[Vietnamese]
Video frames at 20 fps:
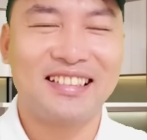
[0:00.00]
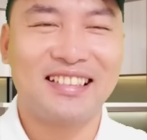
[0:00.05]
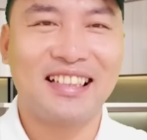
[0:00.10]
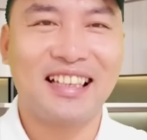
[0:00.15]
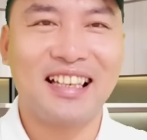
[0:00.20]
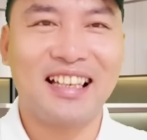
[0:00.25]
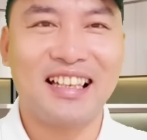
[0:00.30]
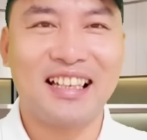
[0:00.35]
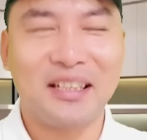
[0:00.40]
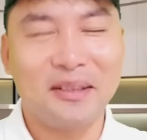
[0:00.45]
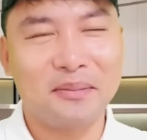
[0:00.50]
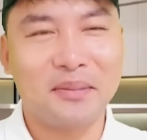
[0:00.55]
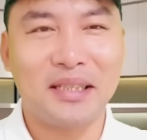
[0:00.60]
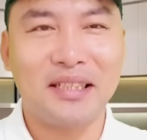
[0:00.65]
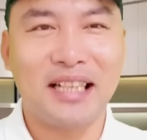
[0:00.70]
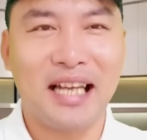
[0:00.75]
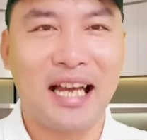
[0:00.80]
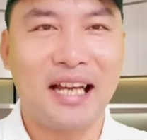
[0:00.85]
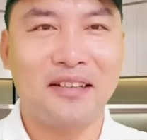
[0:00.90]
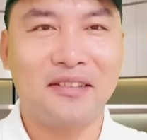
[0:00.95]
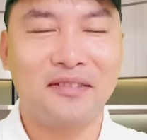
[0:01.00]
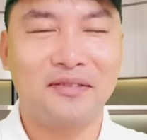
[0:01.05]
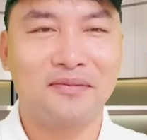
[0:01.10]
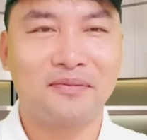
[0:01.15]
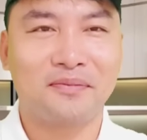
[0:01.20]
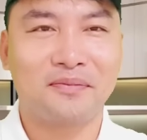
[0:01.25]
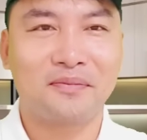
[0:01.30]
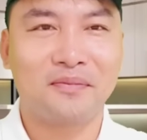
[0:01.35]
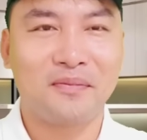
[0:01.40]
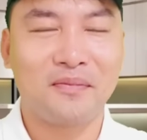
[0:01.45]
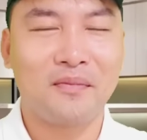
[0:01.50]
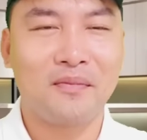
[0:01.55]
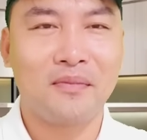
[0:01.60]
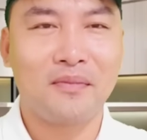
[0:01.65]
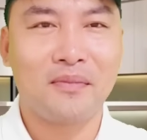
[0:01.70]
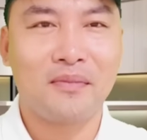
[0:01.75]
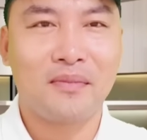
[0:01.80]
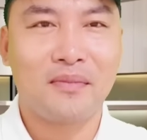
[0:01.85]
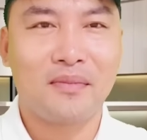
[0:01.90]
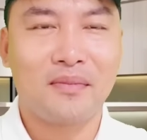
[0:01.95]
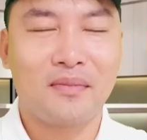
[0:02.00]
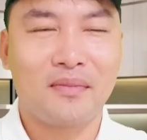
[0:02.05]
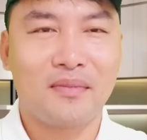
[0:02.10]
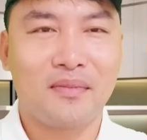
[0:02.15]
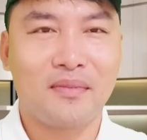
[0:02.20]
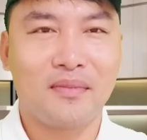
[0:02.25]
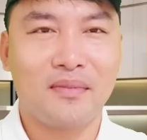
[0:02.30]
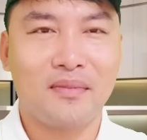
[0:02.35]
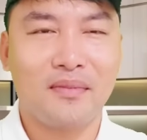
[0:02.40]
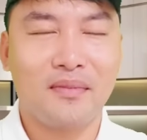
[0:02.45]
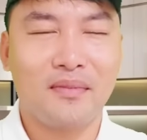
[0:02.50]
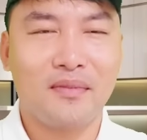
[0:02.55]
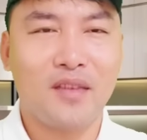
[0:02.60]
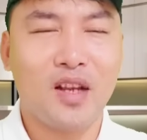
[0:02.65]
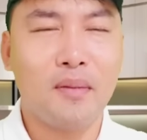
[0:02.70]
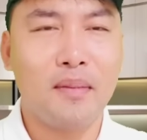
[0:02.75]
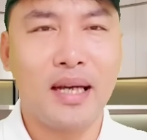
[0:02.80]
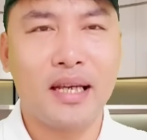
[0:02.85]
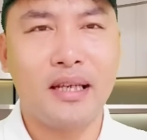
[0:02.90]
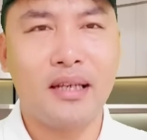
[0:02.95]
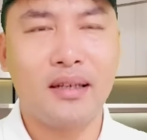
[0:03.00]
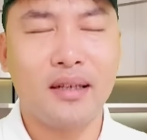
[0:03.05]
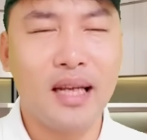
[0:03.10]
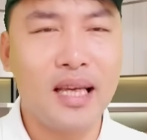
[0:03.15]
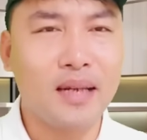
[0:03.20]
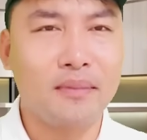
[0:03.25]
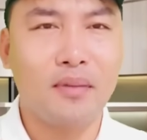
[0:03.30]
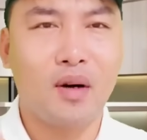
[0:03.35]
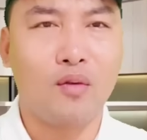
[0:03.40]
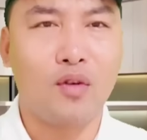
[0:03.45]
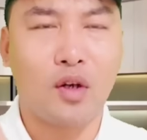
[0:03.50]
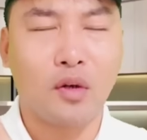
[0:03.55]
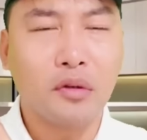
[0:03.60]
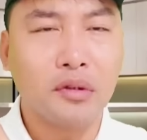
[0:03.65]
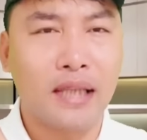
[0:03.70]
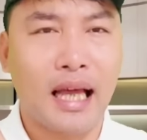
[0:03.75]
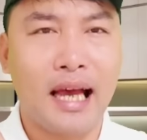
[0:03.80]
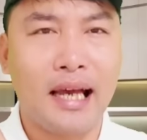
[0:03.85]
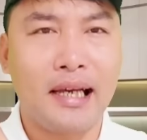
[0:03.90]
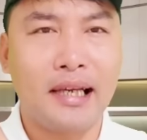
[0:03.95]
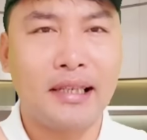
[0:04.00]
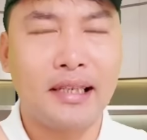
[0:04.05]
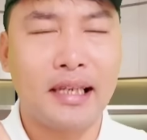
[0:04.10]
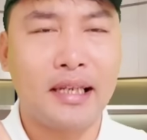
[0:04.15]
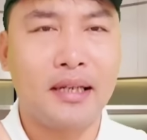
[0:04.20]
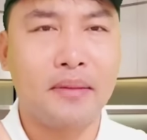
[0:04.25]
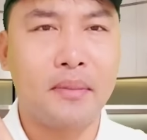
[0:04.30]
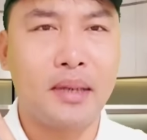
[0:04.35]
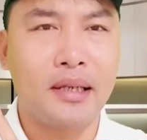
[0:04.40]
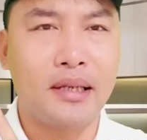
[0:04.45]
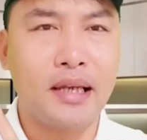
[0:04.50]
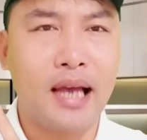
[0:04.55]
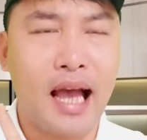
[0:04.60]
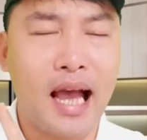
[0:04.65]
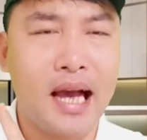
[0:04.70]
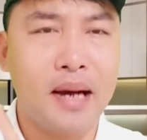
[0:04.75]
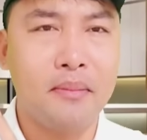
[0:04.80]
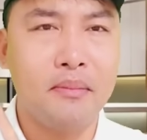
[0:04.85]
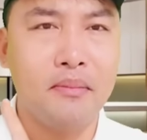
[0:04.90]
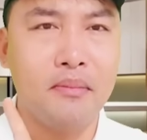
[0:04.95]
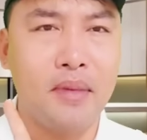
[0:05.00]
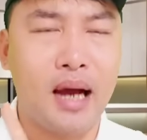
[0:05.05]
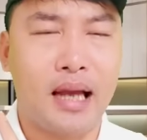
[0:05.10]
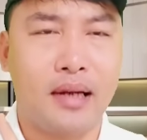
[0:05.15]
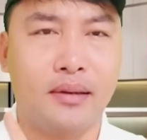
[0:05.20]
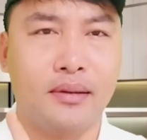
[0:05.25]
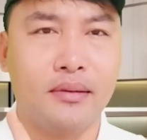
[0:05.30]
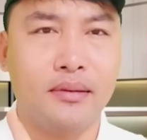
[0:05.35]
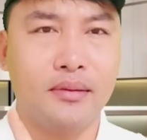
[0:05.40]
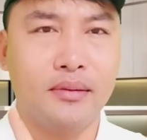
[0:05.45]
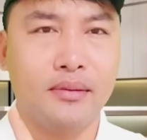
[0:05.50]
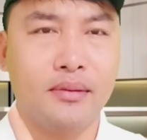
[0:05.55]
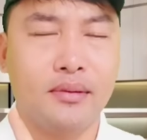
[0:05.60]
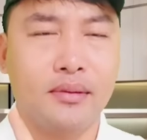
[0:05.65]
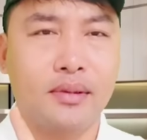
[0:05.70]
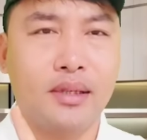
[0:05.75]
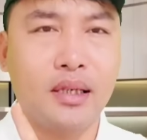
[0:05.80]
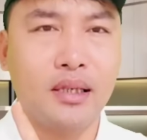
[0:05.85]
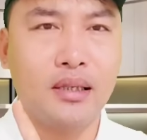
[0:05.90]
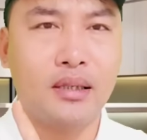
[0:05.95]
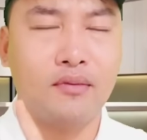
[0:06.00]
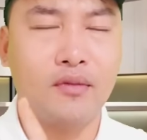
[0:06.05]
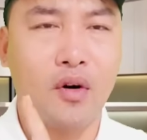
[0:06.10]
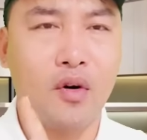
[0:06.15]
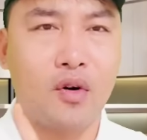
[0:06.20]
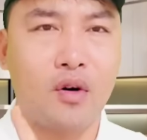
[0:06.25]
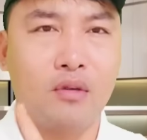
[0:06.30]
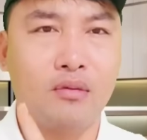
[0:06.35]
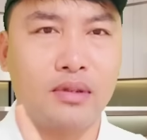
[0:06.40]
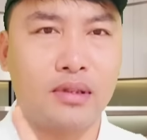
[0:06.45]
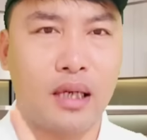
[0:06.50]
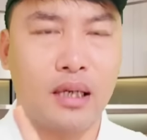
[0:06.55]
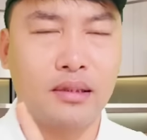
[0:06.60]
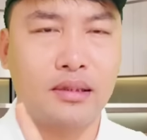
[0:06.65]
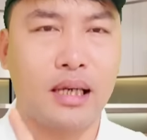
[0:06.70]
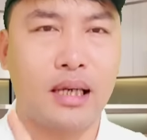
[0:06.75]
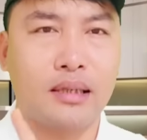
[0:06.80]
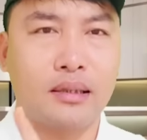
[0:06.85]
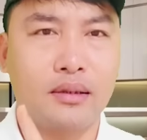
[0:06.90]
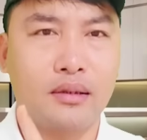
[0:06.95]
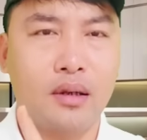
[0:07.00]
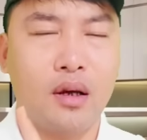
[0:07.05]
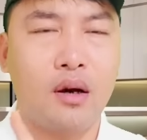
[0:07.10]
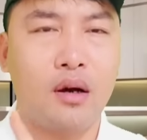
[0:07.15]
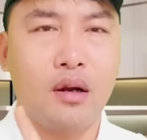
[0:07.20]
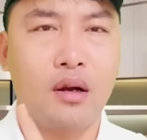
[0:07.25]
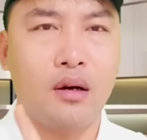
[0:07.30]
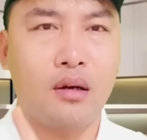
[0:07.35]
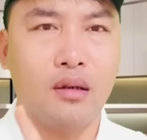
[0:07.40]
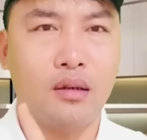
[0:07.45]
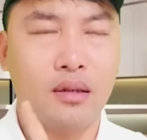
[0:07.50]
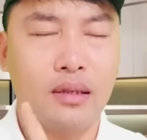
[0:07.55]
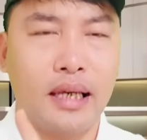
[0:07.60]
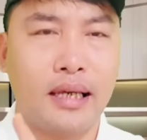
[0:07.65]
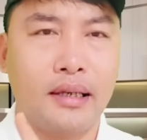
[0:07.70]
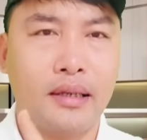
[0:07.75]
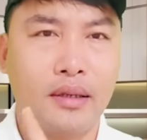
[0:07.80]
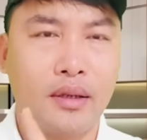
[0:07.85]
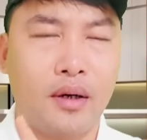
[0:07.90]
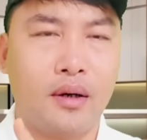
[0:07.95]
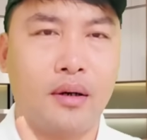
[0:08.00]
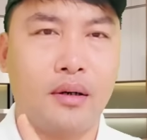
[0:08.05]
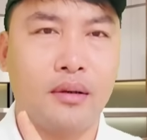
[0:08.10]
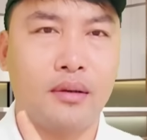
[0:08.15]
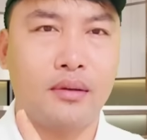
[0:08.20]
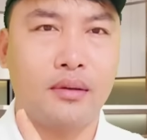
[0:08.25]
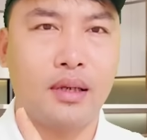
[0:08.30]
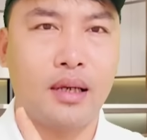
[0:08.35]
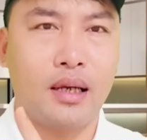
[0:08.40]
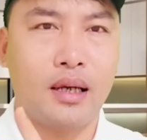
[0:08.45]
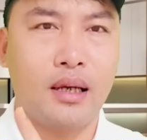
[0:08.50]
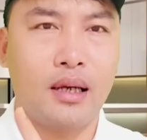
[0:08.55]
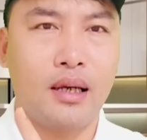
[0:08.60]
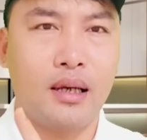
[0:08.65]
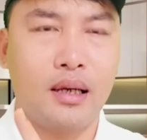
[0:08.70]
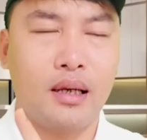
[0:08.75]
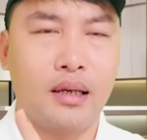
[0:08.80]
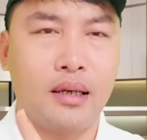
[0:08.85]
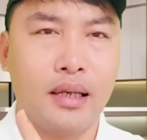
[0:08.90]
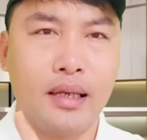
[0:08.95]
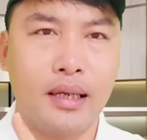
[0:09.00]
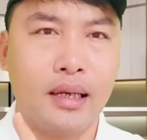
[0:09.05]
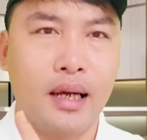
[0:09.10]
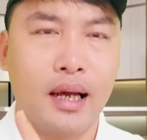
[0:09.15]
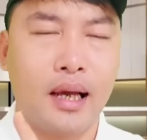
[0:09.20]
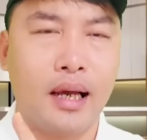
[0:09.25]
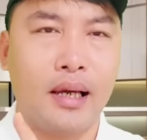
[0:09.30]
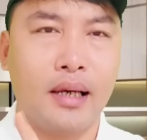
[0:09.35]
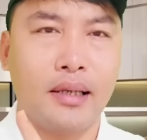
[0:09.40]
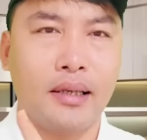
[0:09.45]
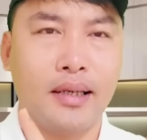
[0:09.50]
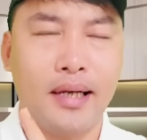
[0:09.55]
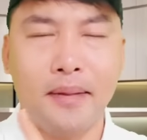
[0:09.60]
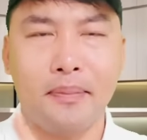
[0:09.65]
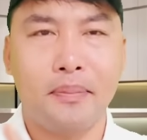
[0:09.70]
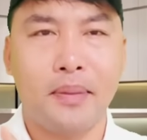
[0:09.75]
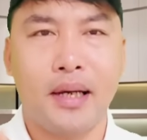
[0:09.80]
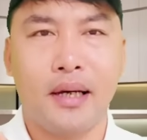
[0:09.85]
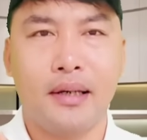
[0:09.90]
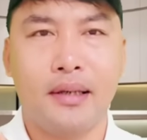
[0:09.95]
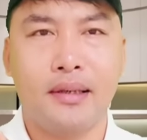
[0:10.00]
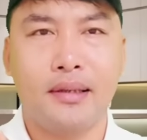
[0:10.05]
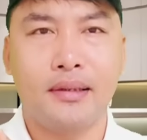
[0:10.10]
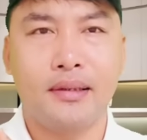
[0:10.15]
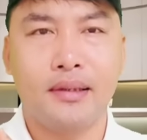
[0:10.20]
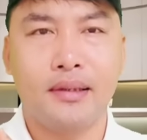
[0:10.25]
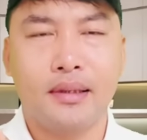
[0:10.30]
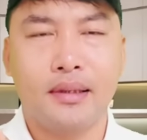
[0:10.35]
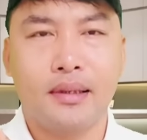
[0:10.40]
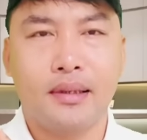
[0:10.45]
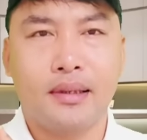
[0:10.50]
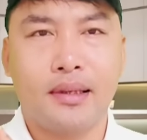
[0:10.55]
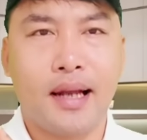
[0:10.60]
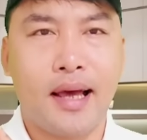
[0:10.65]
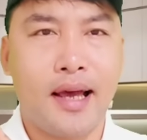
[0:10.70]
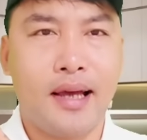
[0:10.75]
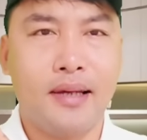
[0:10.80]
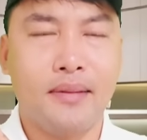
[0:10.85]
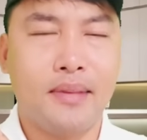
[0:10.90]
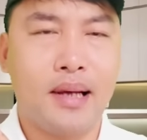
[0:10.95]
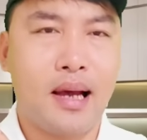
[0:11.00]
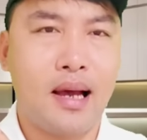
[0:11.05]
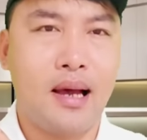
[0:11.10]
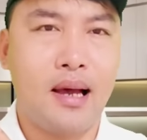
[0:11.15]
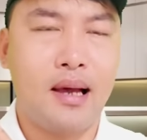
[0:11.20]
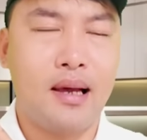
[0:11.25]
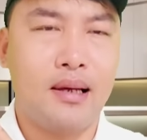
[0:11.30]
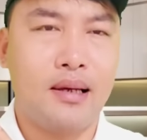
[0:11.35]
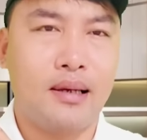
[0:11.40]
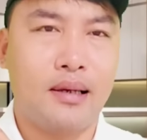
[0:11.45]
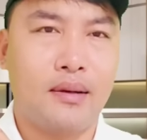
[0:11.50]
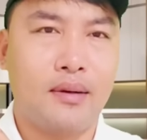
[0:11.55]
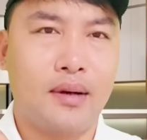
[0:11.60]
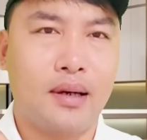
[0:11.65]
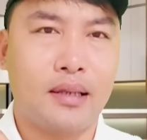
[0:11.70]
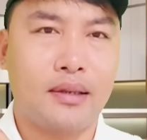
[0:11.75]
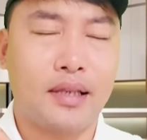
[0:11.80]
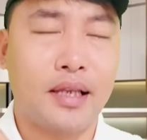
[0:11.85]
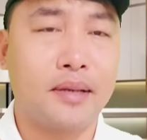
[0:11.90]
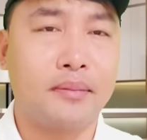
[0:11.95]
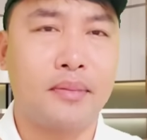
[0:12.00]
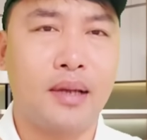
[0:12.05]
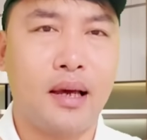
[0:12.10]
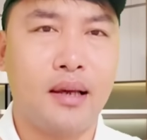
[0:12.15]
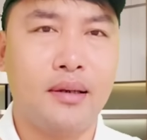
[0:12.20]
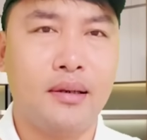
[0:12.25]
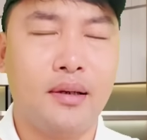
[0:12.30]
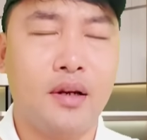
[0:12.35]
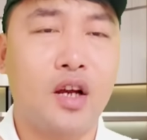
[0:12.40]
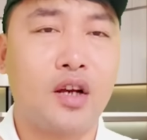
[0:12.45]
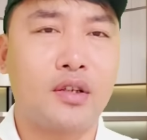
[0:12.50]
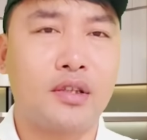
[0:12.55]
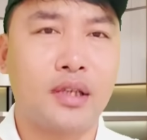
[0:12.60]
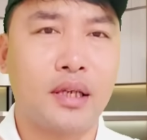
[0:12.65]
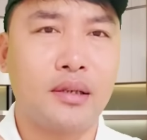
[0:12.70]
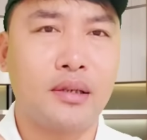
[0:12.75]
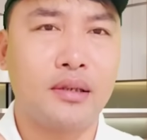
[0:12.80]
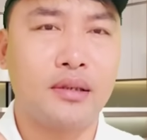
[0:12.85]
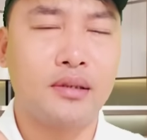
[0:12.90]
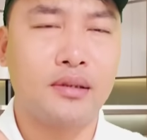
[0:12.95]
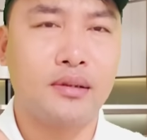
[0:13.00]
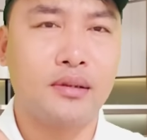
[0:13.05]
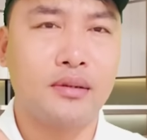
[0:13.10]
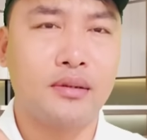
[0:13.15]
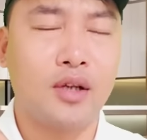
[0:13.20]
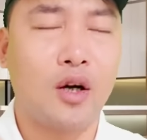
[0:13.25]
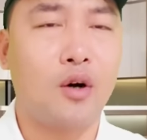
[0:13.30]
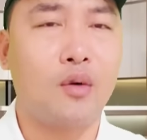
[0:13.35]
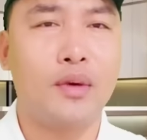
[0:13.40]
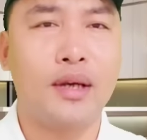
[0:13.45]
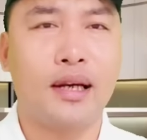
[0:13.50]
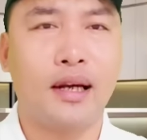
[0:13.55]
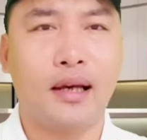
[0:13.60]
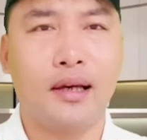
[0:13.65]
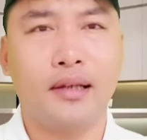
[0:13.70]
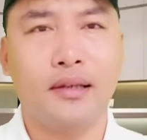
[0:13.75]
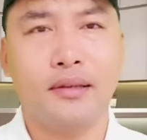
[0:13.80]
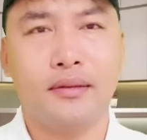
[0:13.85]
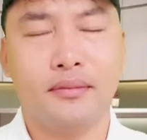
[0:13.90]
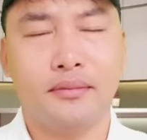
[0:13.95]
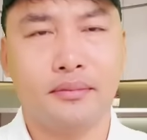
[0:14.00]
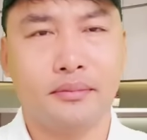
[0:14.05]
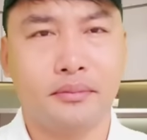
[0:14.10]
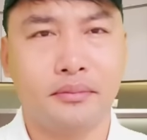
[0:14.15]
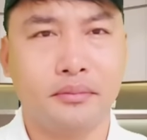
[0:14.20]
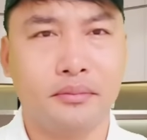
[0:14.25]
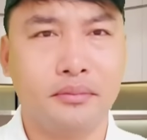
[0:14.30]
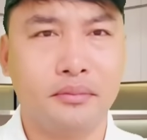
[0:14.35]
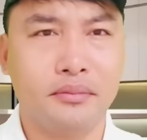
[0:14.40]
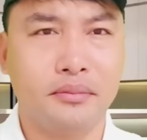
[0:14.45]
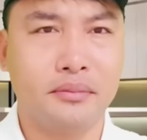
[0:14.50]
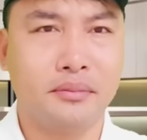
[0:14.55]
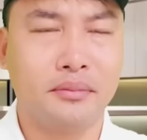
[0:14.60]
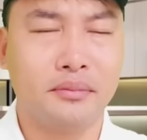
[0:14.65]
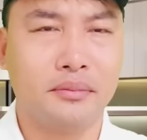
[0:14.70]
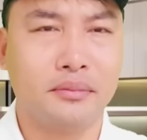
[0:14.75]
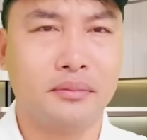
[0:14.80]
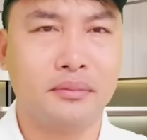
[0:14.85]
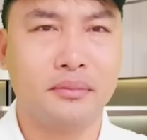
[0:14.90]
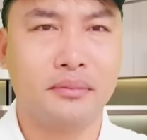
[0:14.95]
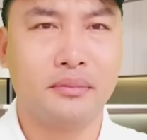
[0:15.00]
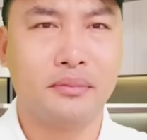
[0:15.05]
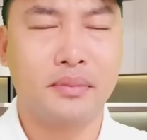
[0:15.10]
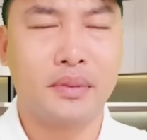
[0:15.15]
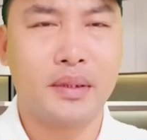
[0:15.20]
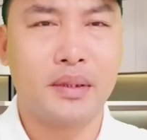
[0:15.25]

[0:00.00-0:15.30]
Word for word: nhà thám tử cao ừ. nó bị điếc một lỗ tai gì nó bị ám ảnh đức vô cùng sợ sệt lo lót chạy trọt à, liên hệ khắp nơi để mà gọi là tìm đến luật sư hồ nguyên lễ uhm.